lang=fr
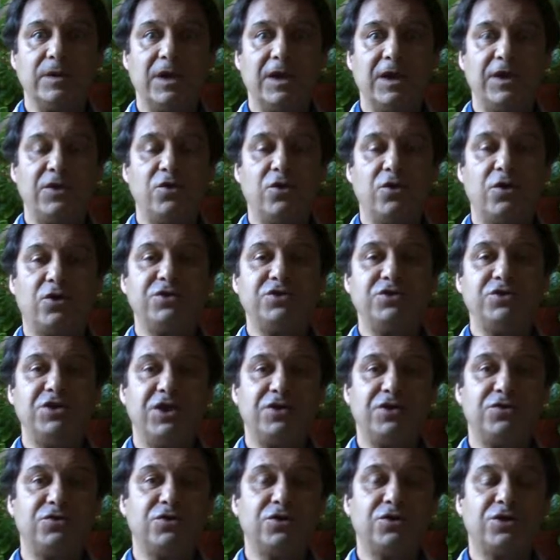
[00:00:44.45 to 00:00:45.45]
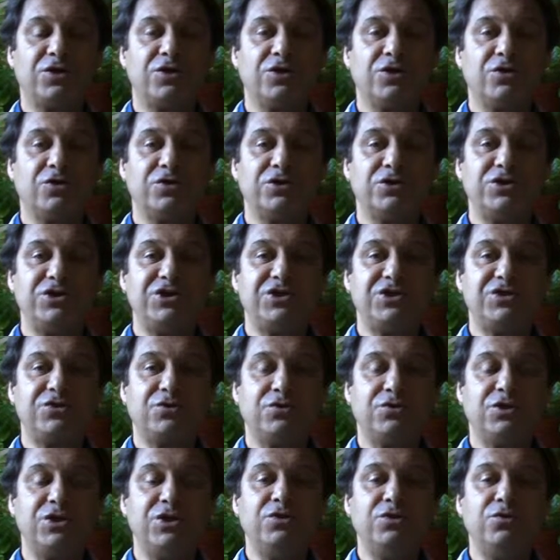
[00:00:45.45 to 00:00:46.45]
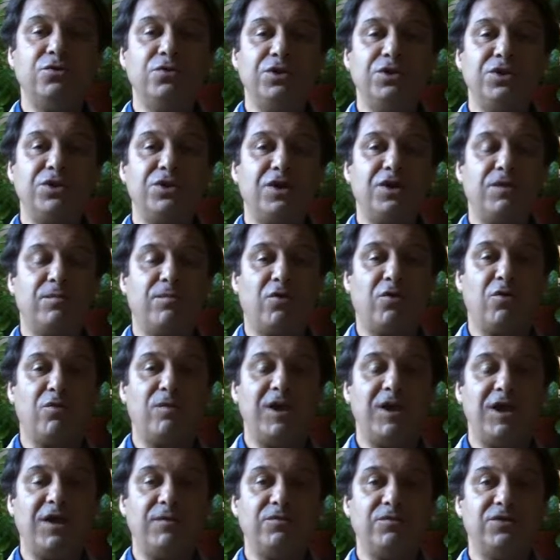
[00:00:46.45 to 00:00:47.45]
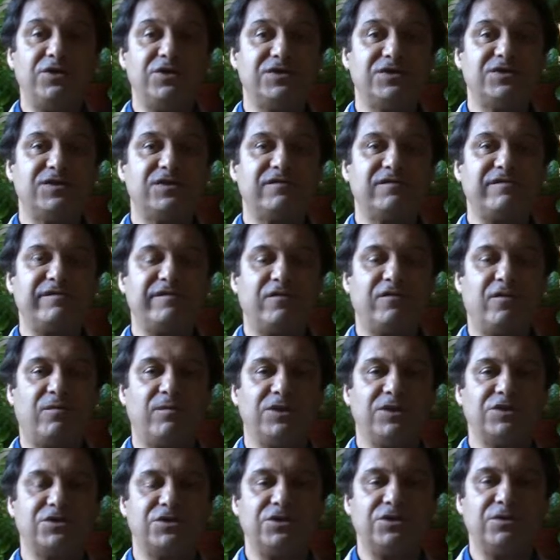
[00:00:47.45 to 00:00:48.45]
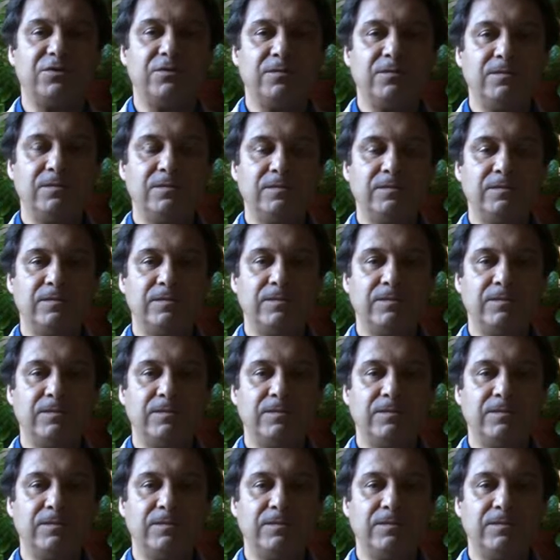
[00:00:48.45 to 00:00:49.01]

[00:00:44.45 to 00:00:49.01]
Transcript: un ordinateur qui enregistre des données d'un problème, des informations,